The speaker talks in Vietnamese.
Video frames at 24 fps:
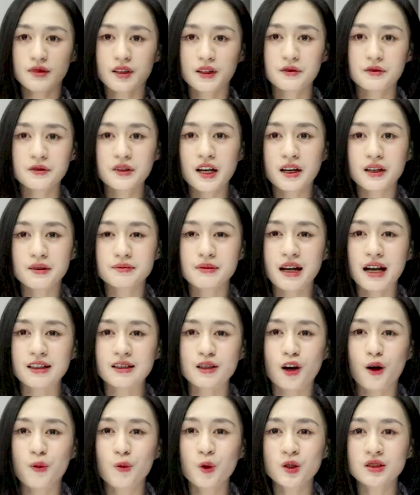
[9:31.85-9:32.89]
Việc mà
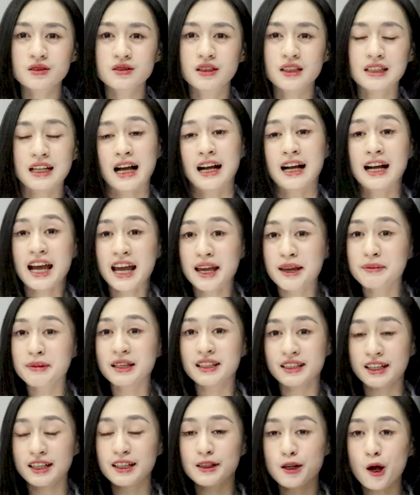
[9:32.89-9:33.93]
có một người lắng nghe
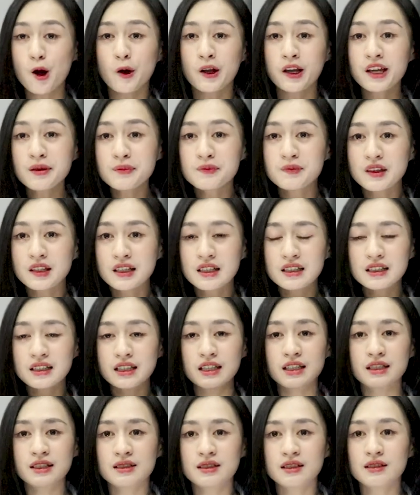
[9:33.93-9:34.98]
mình khi nói ấy,
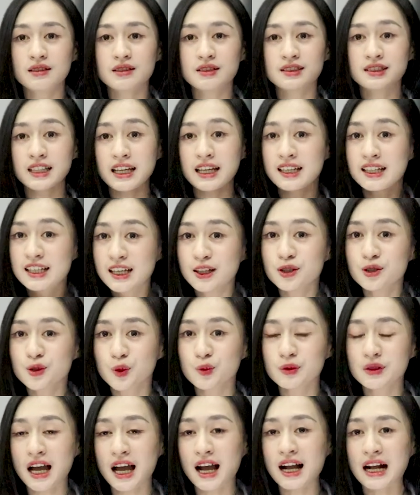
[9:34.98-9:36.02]
thì sẽ khiến
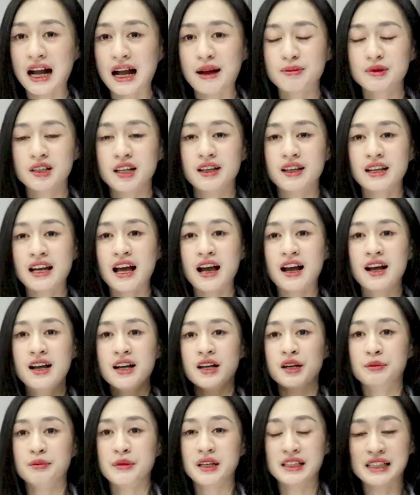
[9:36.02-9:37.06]
chúng ta cảm thấy là
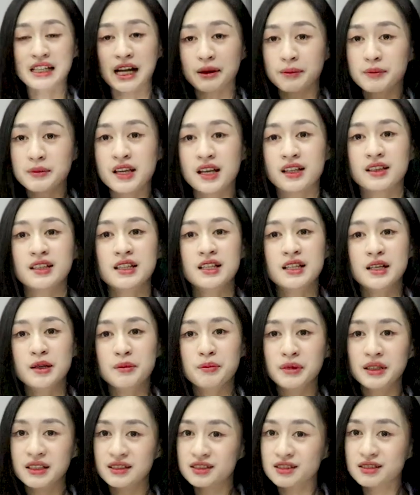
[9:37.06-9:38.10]
mình đặc biệt,
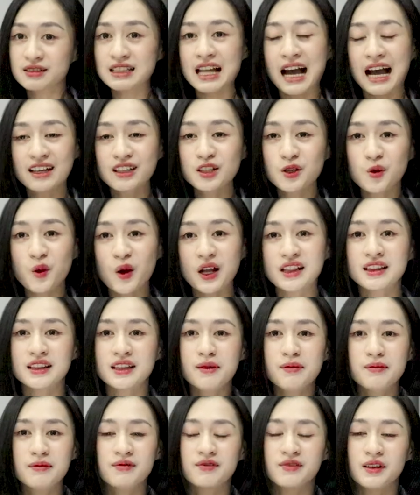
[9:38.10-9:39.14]
mình xứng đáng được quan
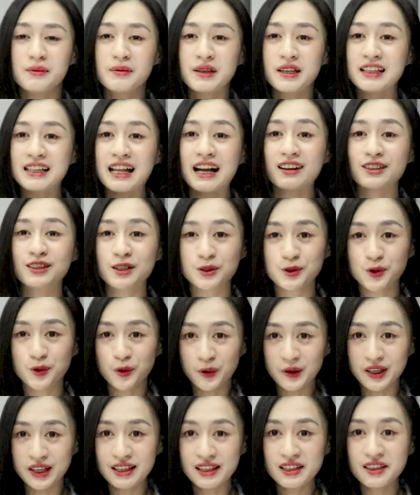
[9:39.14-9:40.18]
tâm và mình đang được chú
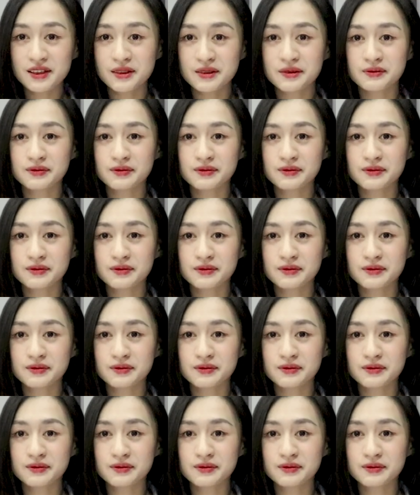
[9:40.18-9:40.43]
ý.